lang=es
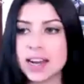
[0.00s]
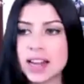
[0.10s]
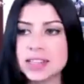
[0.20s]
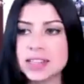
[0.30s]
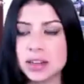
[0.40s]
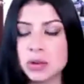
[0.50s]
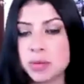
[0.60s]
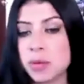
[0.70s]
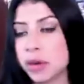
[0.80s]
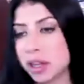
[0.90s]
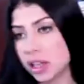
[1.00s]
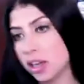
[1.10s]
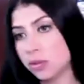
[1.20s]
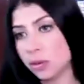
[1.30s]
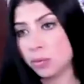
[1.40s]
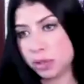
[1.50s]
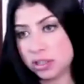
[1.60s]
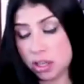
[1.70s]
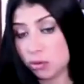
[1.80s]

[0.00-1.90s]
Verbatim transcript: a este grupo? Porque teniendo, pues teniendo